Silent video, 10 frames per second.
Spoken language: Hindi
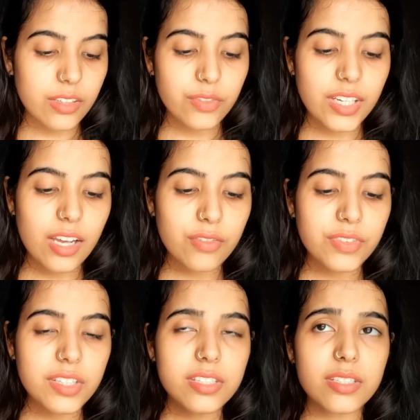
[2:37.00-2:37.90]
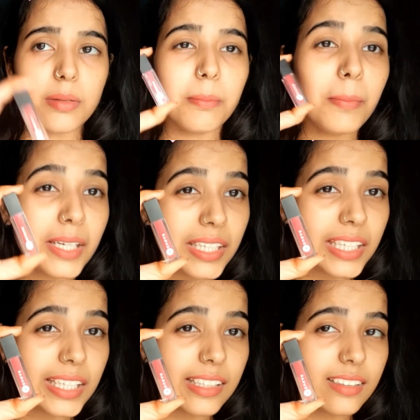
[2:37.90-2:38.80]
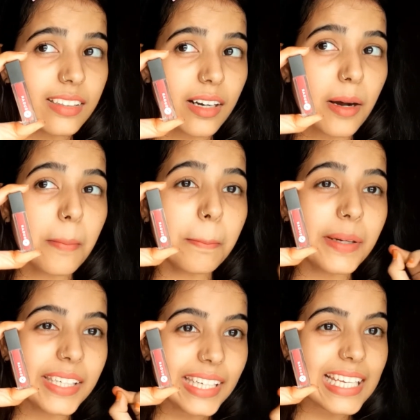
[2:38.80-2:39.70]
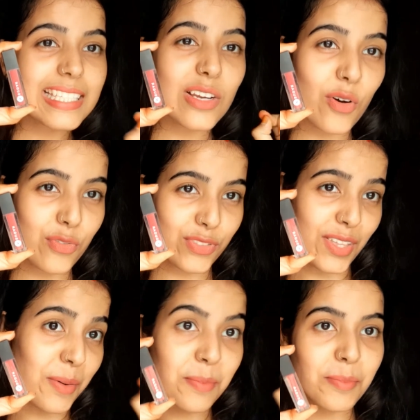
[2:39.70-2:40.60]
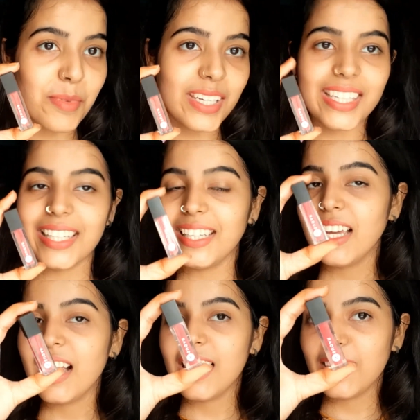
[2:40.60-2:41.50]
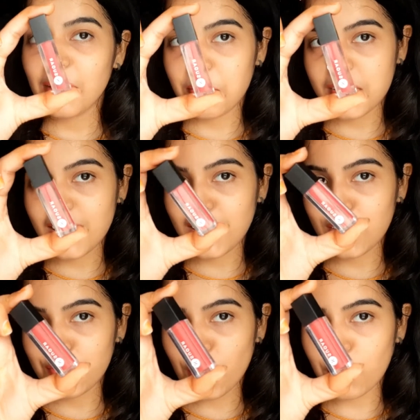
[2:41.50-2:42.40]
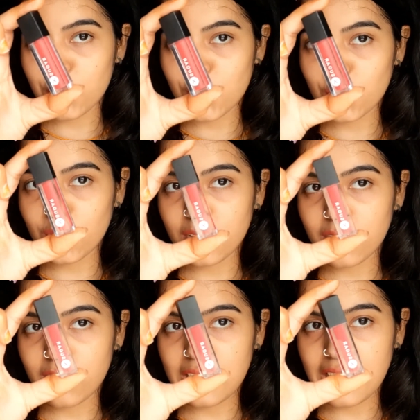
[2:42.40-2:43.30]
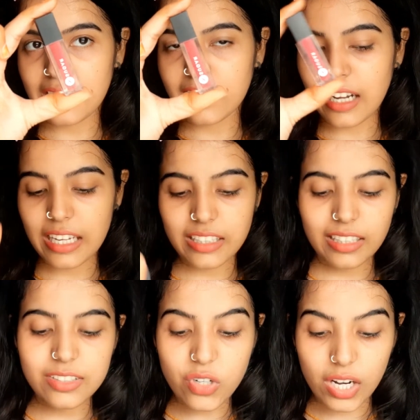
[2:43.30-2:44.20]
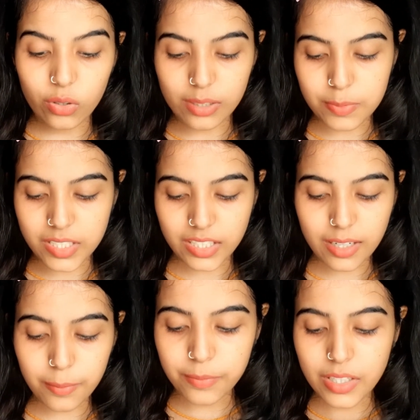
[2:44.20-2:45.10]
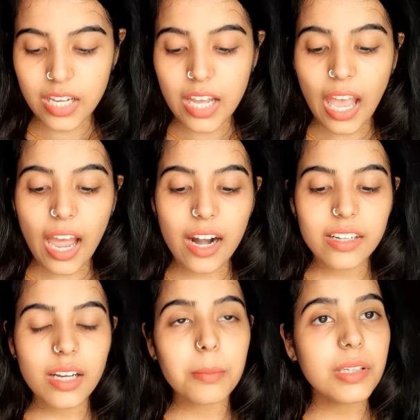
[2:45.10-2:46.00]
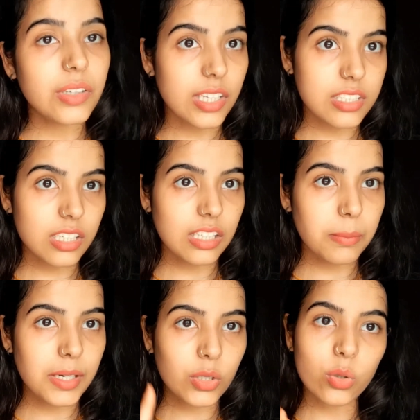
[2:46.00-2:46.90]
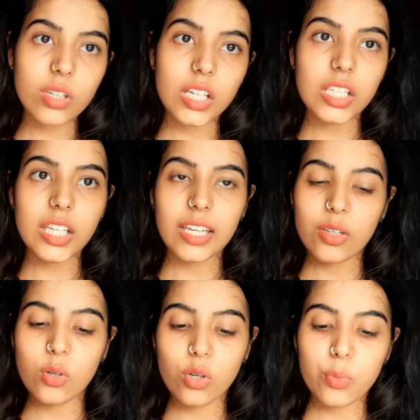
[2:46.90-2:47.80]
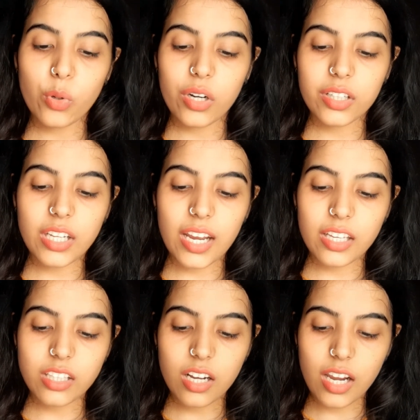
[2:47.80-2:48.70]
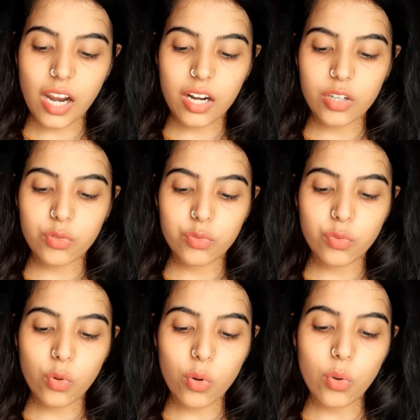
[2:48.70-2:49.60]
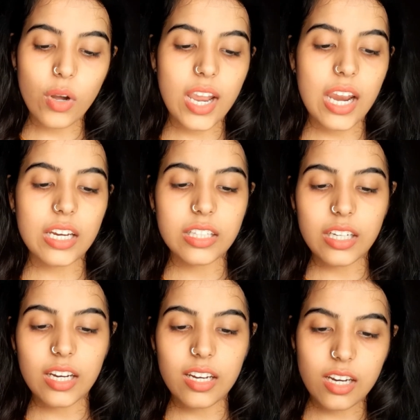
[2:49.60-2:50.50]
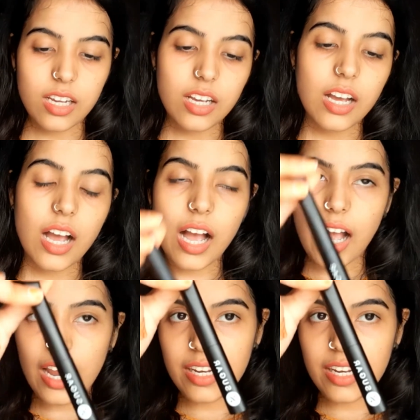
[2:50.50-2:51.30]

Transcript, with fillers: वी हैव दिस मिनी मिनीस्ट ऑफ द मिनी लिपस्टिक फ्रॉम शुगर लाइक आई थिंक ये ट्राई ऑन लिपस्टिक है एंड अभी रिसेंटली मेरे को कल एक और प्रोडक्ट आया था एंड वो है ये आई